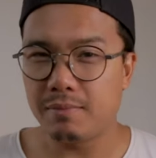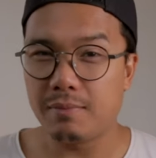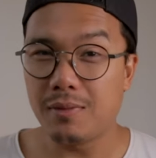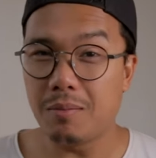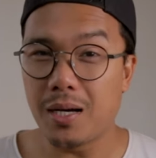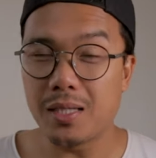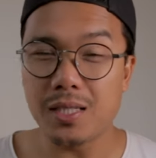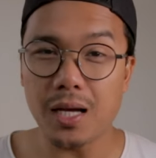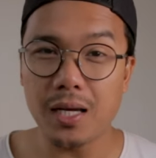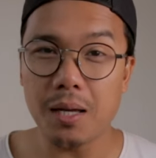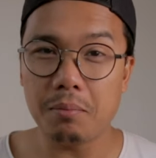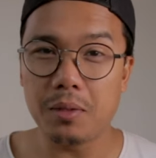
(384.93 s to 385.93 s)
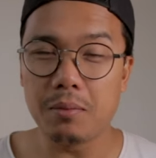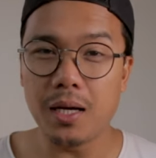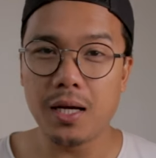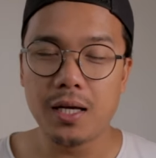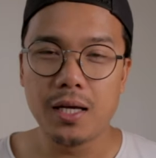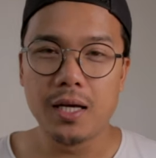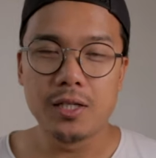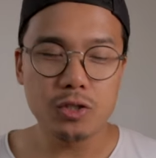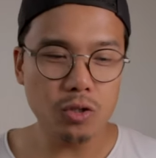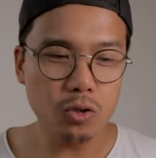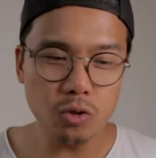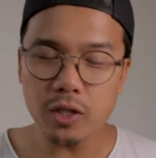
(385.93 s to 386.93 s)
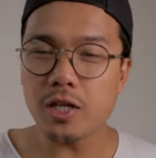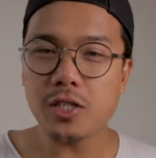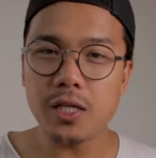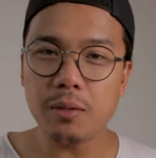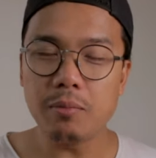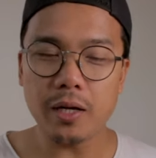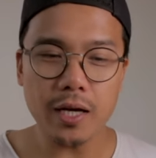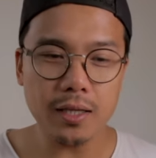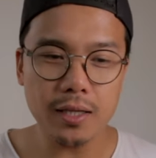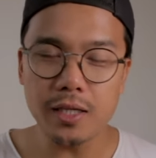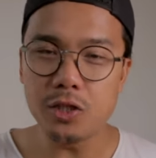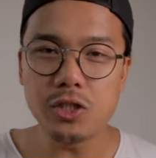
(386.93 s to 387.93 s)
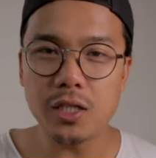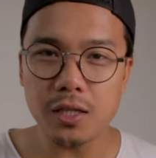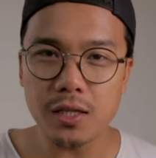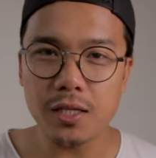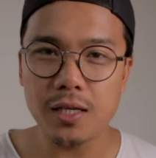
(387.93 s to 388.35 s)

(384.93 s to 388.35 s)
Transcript: 'Di ba? Saklap, 'di ba? So doon tayo sa libre at legit.